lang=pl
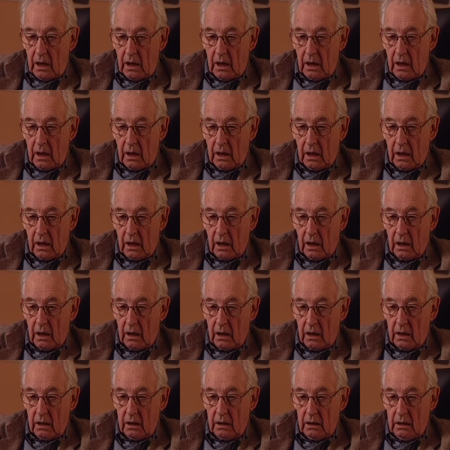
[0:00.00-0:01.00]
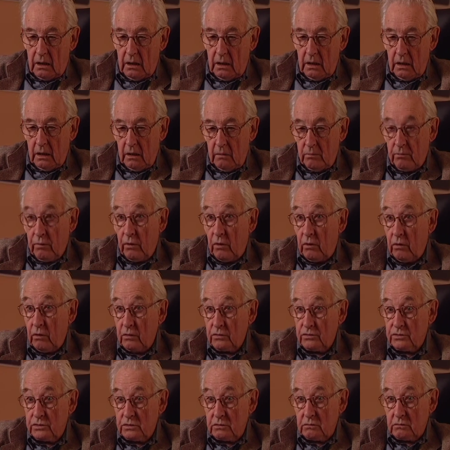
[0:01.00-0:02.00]
e, i
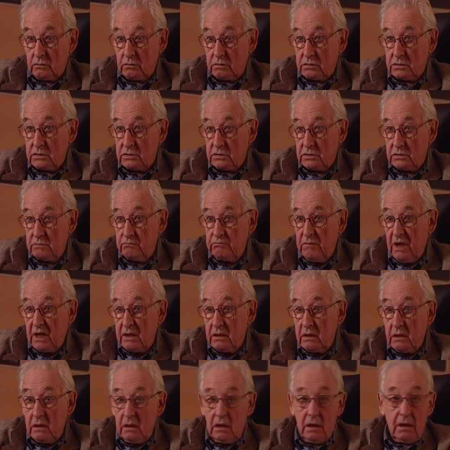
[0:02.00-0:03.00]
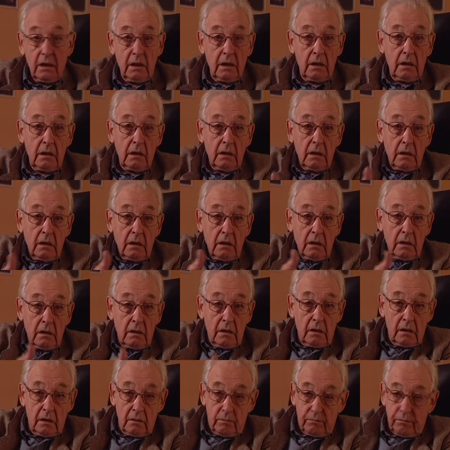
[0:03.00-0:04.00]
pochodził z biednej
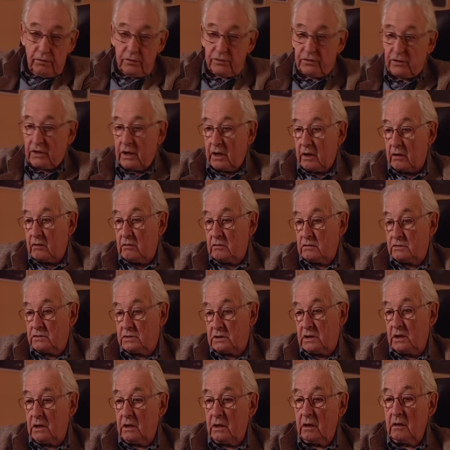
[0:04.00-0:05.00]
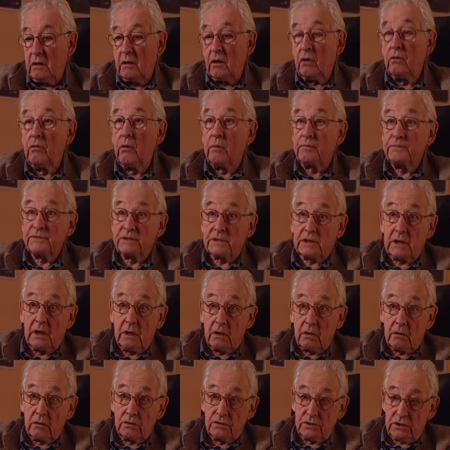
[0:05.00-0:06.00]
e, podkrakowskiej
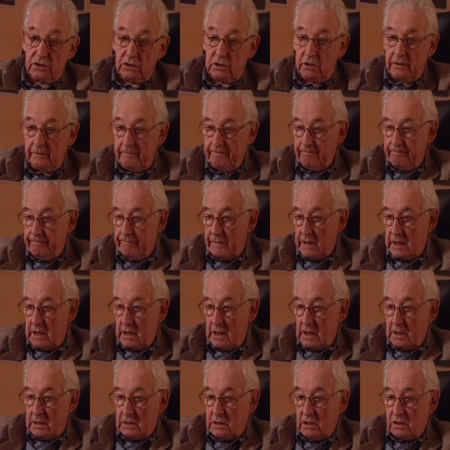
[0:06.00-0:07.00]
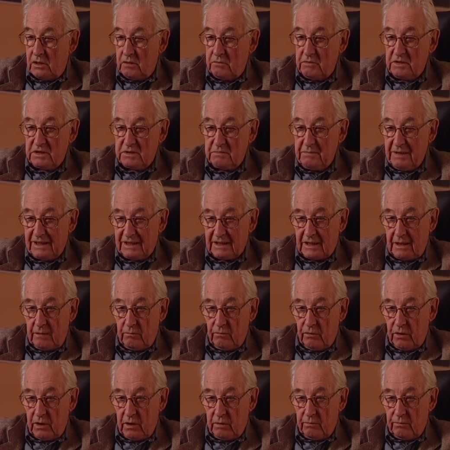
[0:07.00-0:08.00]
chłopskiej rodziny. Natomiast
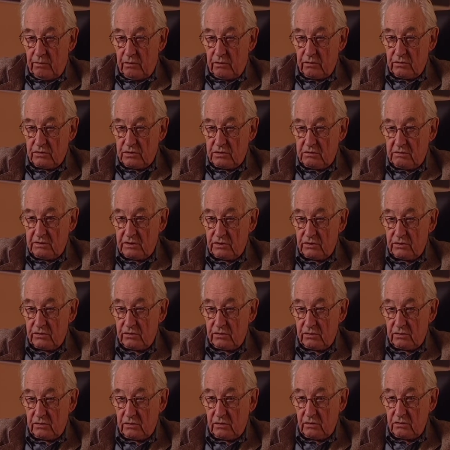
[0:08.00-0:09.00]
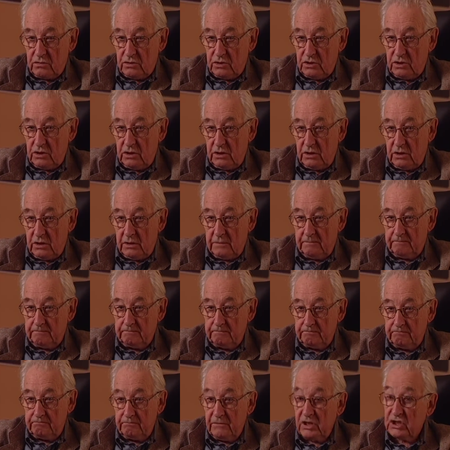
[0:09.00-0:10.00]
matka moja pochodziła z, z rodziny
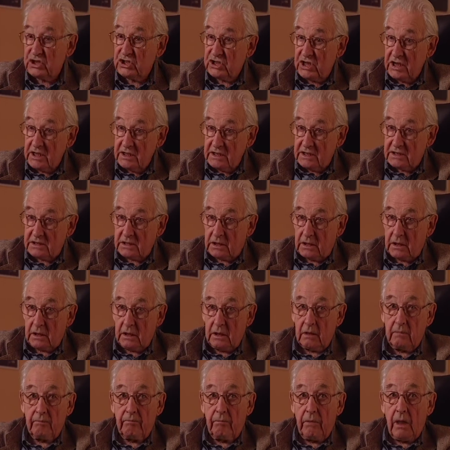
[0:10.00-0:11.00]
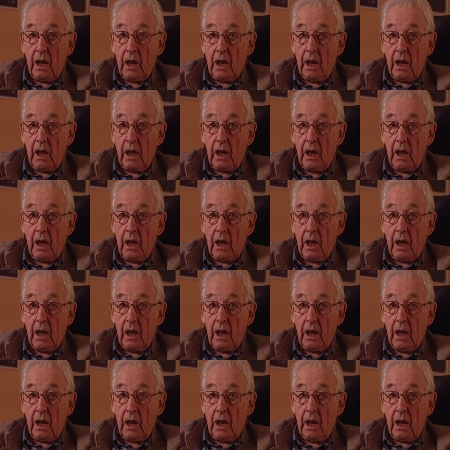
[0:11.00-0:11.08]
mieszczańskiej.